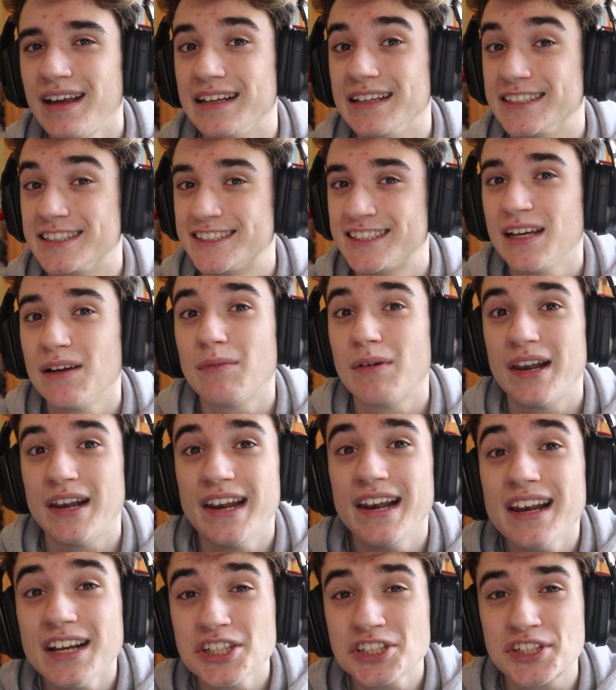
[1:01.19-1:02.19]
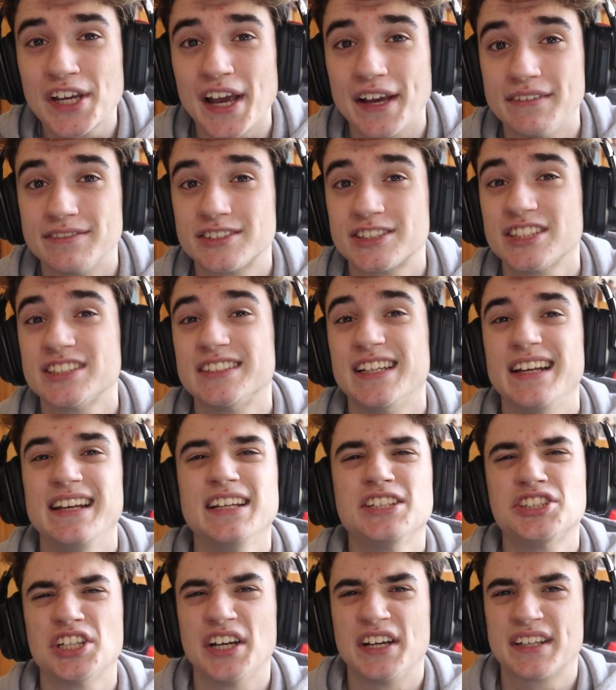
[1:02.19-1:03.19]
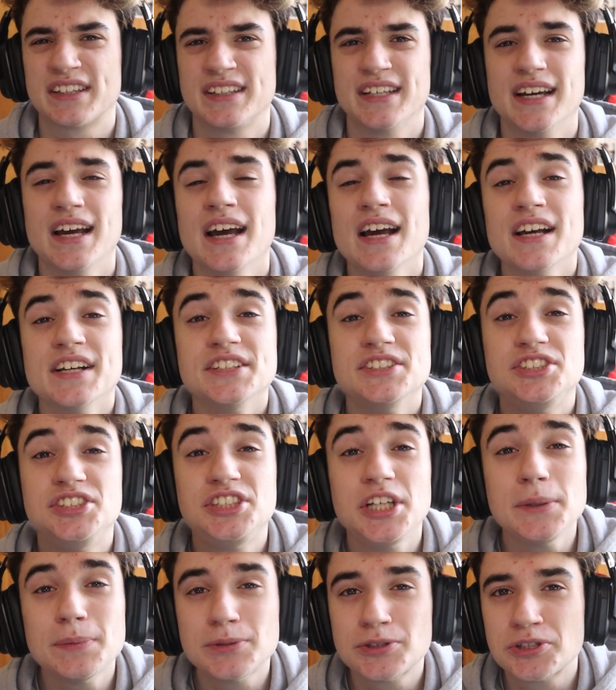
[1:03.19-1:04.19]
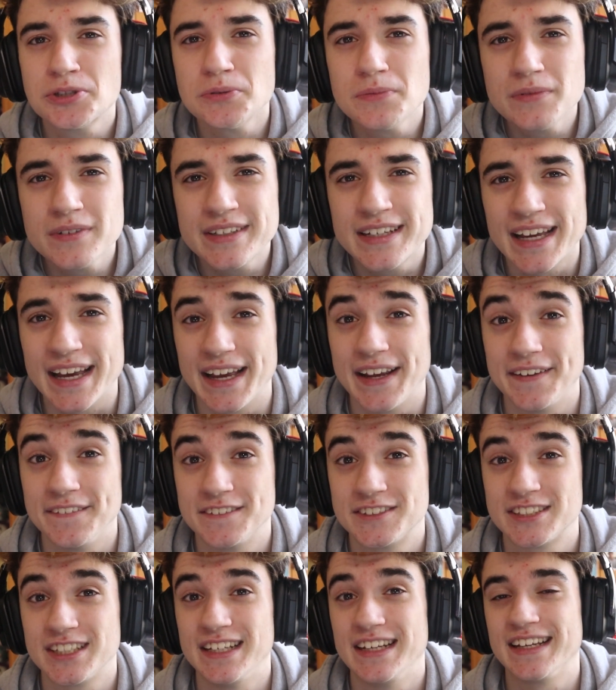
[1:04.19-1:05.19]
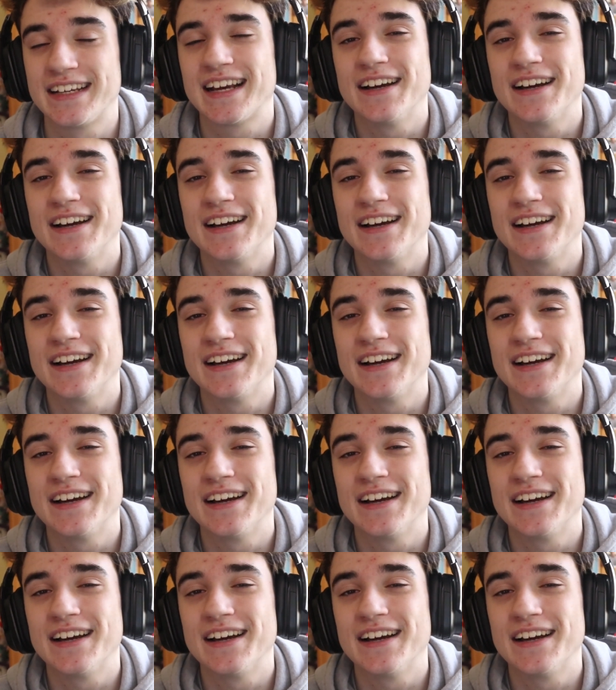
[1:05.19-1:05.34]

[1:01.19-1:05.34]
insieme alle Lash Caves delle certe Gypsum Caves, le